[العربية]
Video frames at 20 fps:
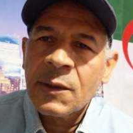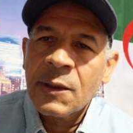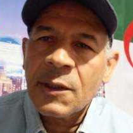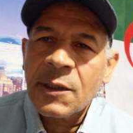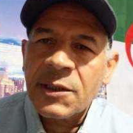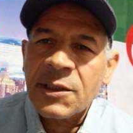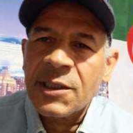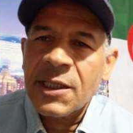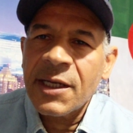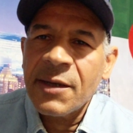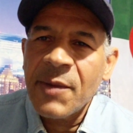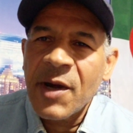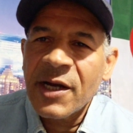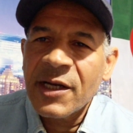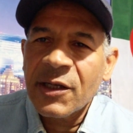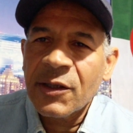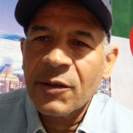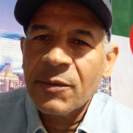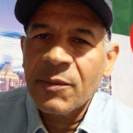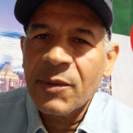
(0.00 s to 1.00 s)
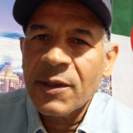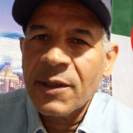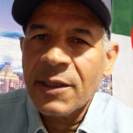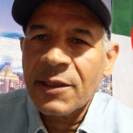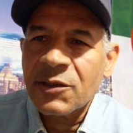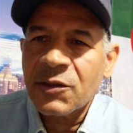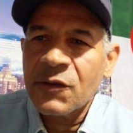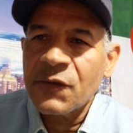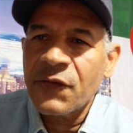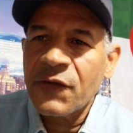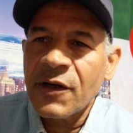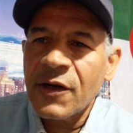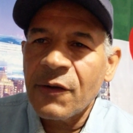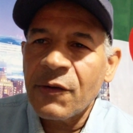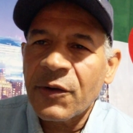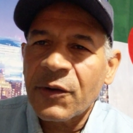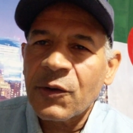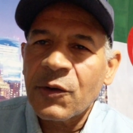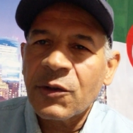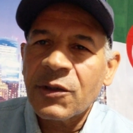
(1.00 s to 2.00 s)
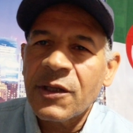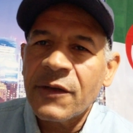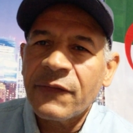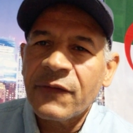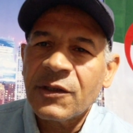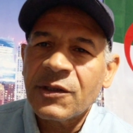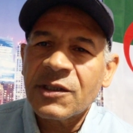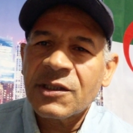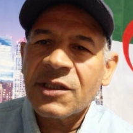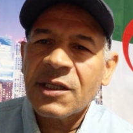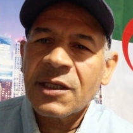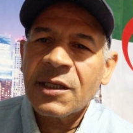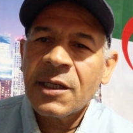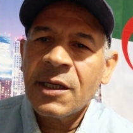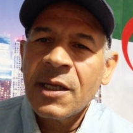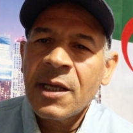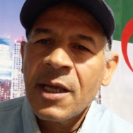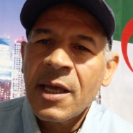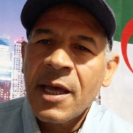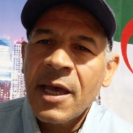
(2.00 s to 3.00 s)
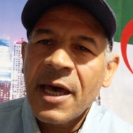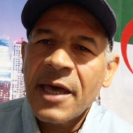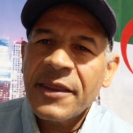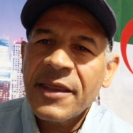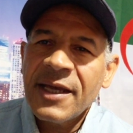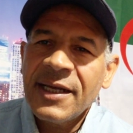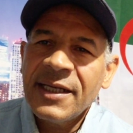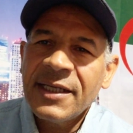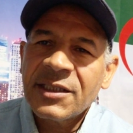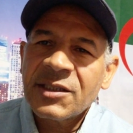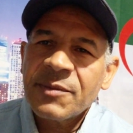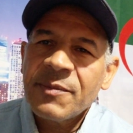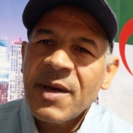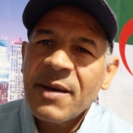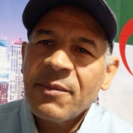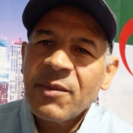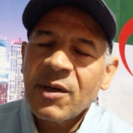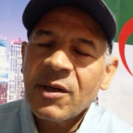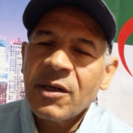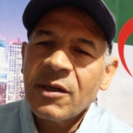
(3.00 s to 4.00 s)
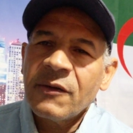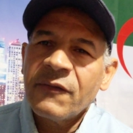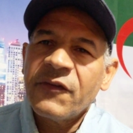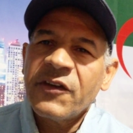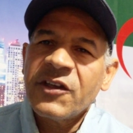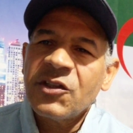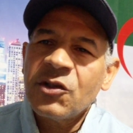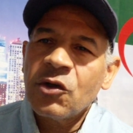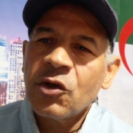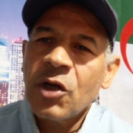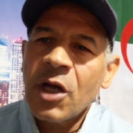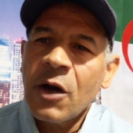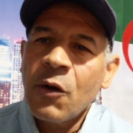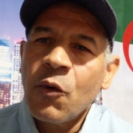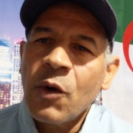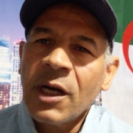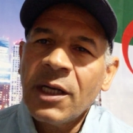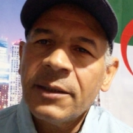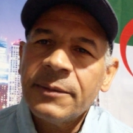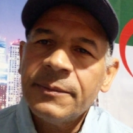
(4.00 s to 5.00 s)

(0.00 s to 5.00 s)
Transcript: السلام عليكم أزوف اللون خوتنا في الجزائر هذا لإتمام الفيديو الأول